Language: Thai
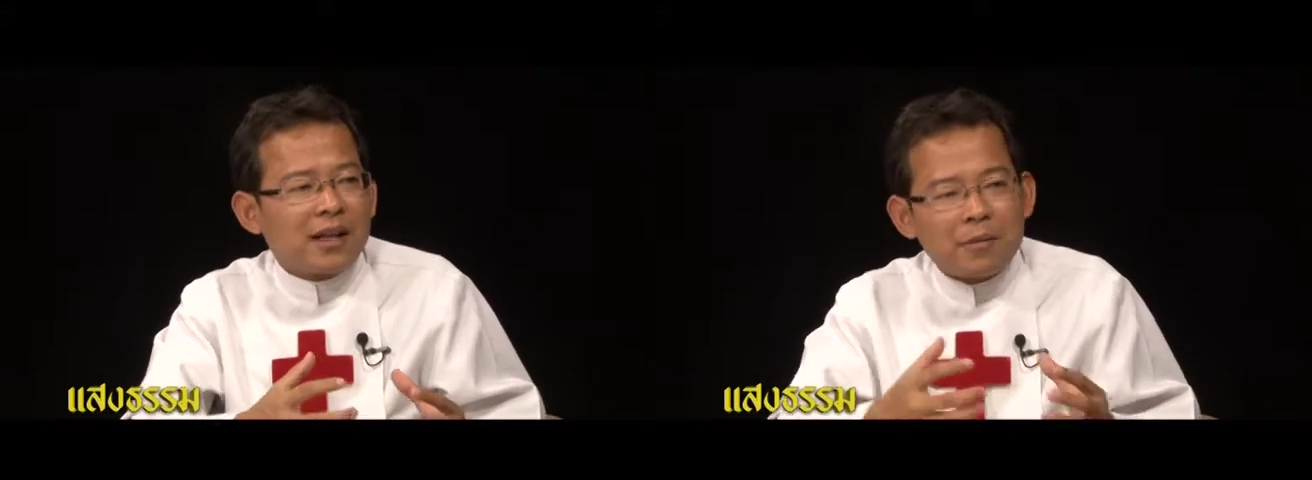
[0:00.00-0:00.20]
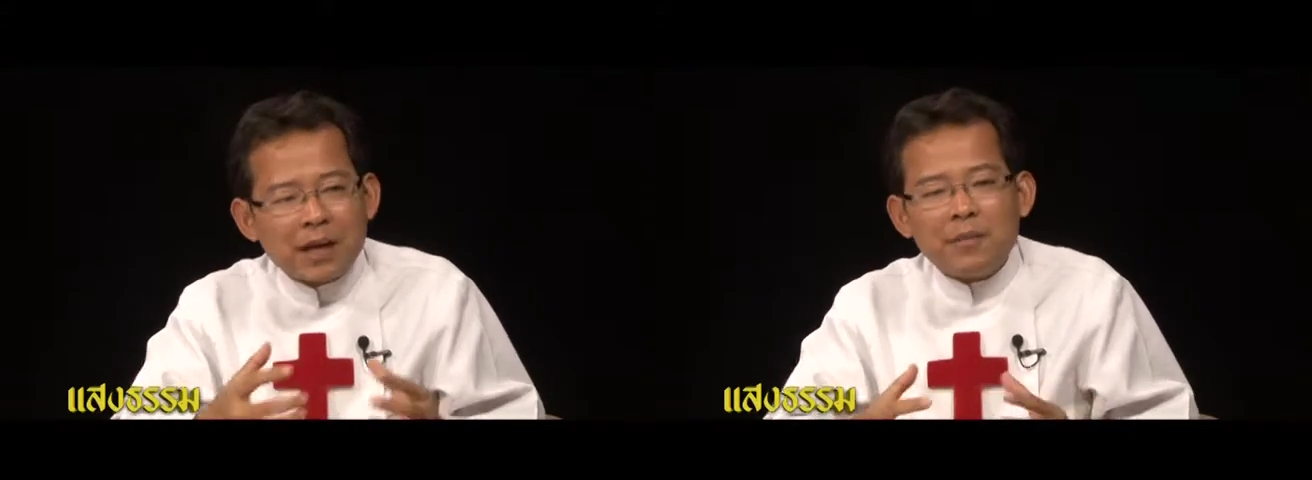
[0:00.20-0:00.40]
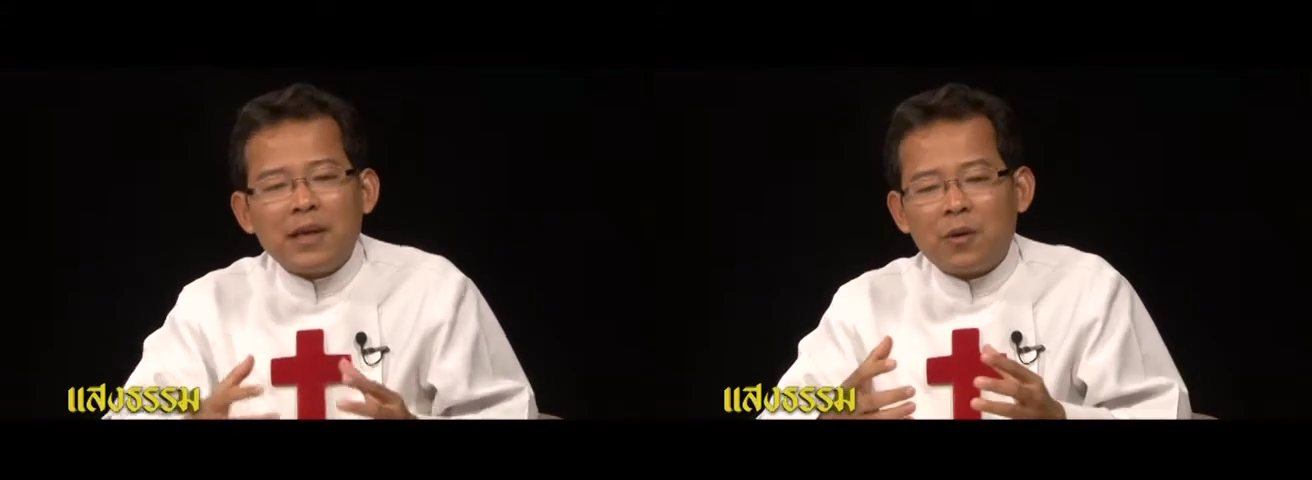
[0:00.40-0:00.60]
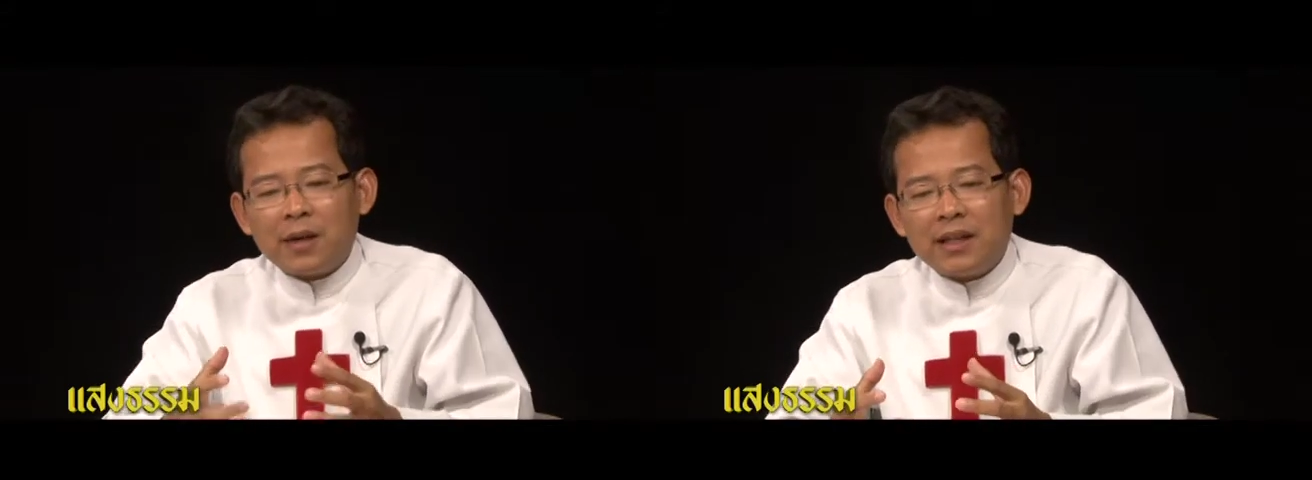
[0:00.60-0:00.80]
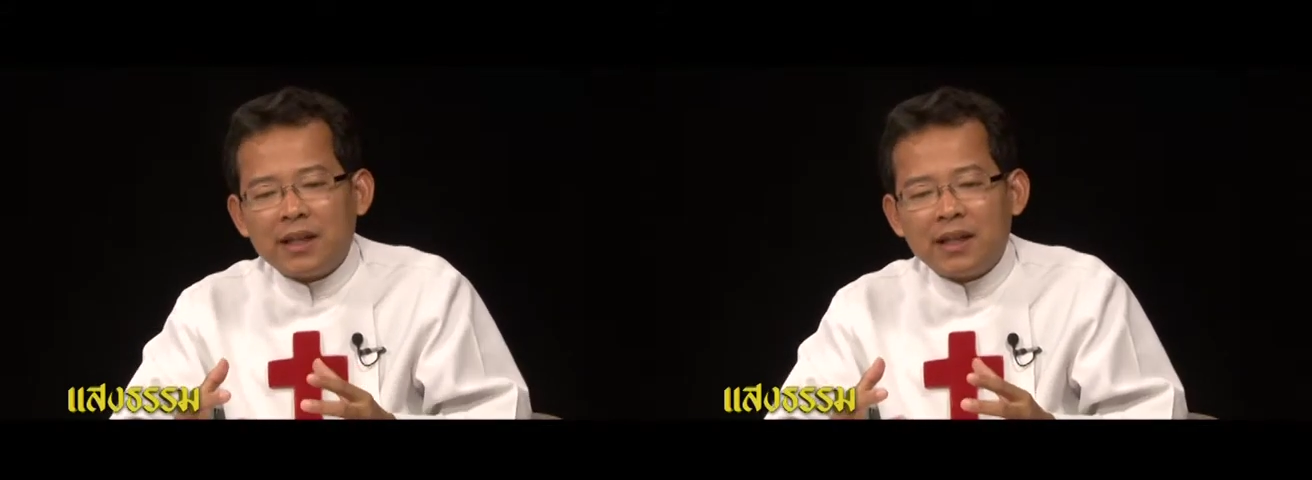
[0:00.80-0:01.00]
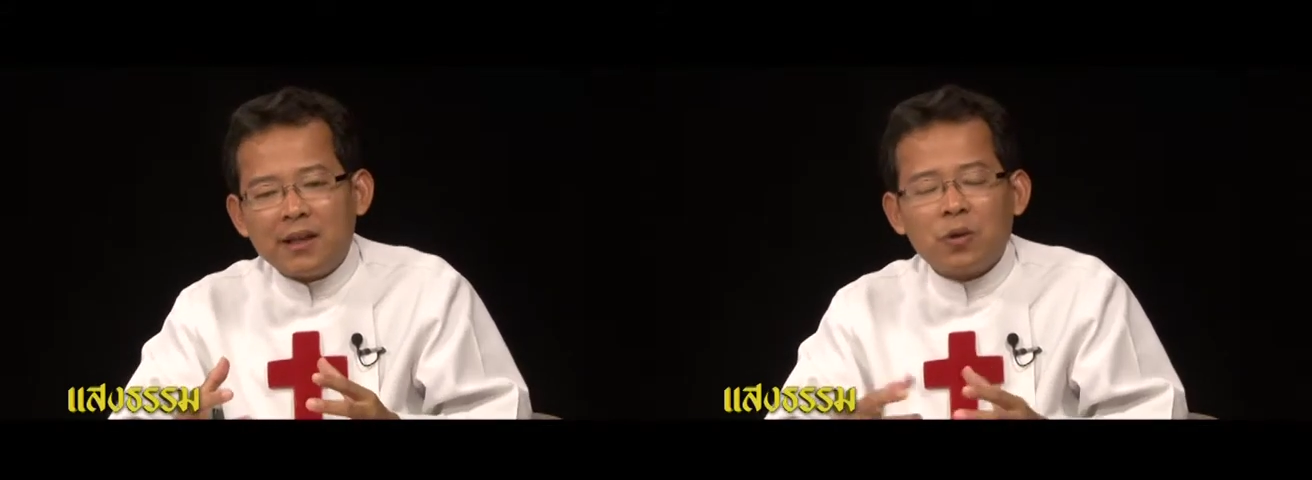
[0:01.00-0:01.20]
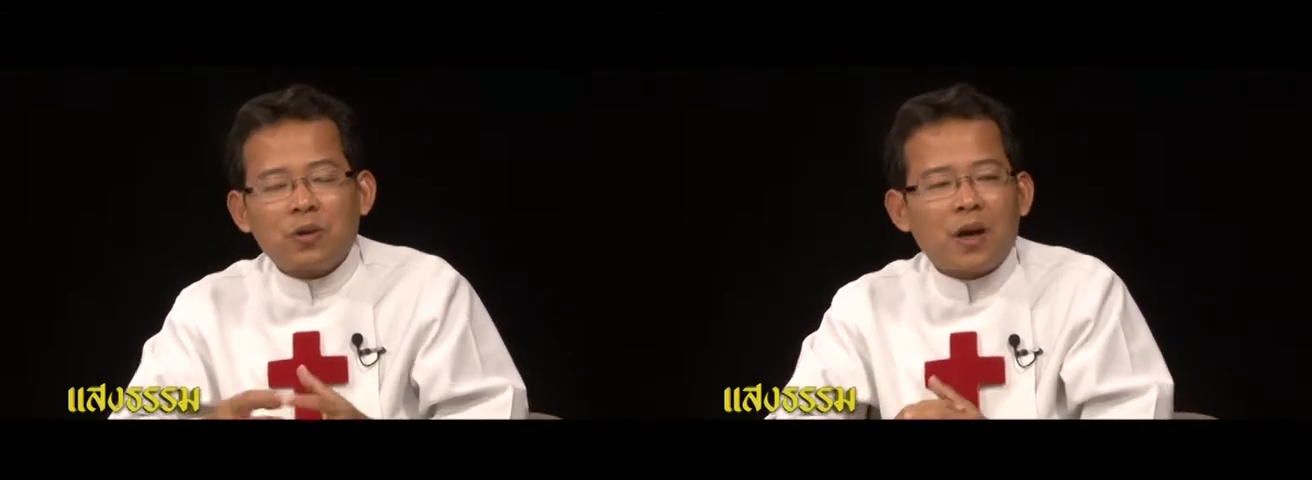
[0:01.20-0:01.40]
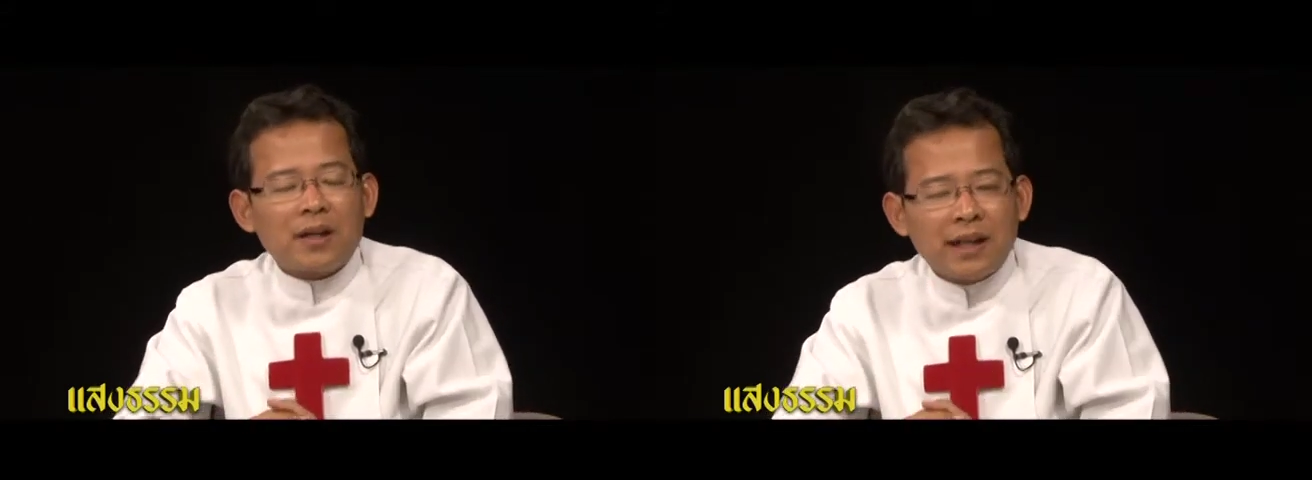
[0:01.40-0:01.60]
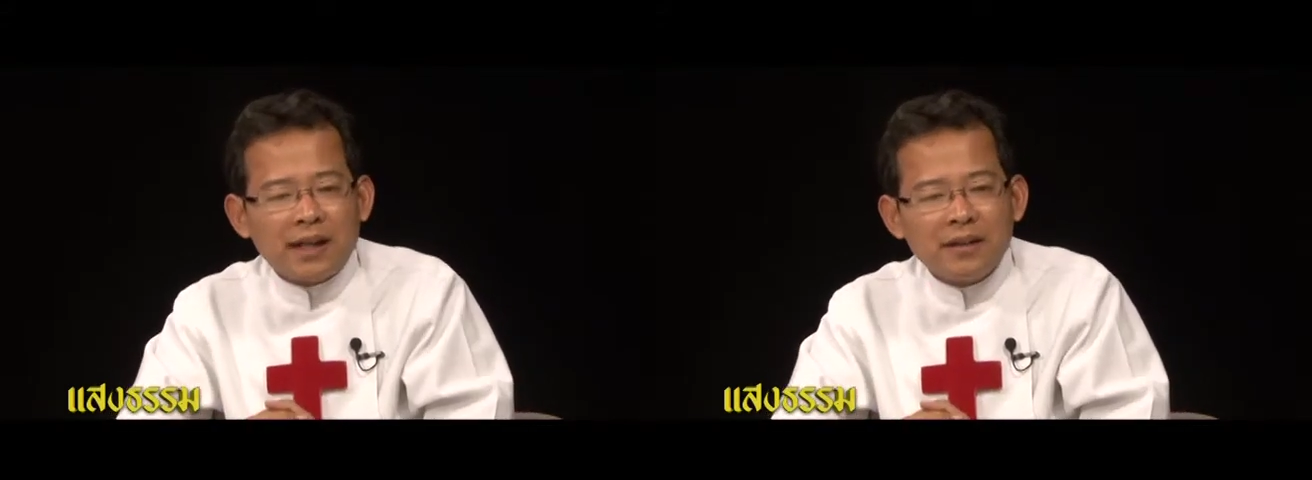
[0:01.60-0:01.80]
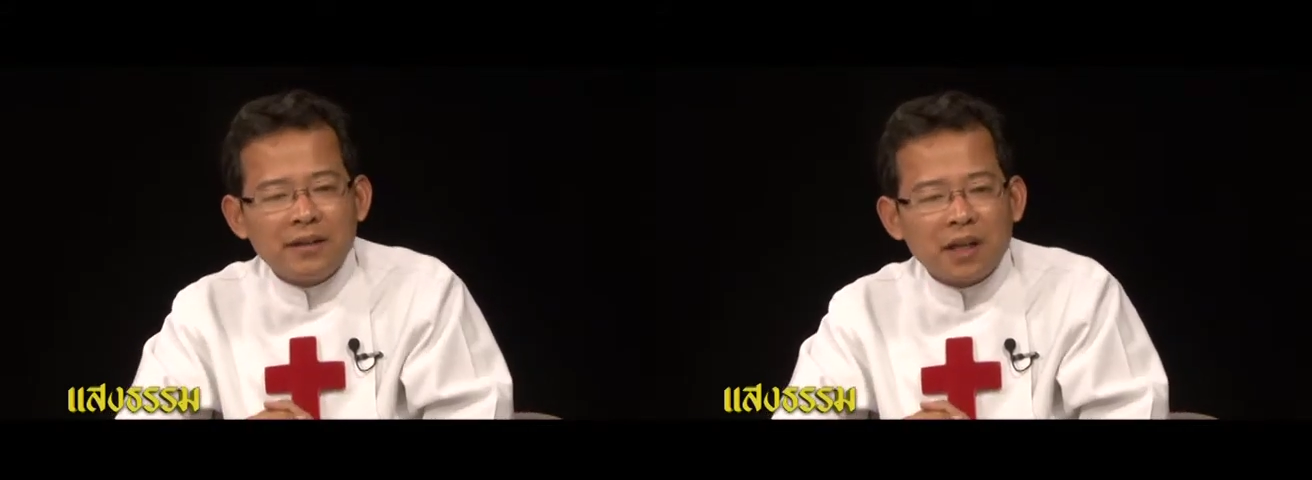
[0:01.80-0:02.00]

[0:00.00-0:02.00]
ทำให้มีคนที่ถูกทอดทิ้ง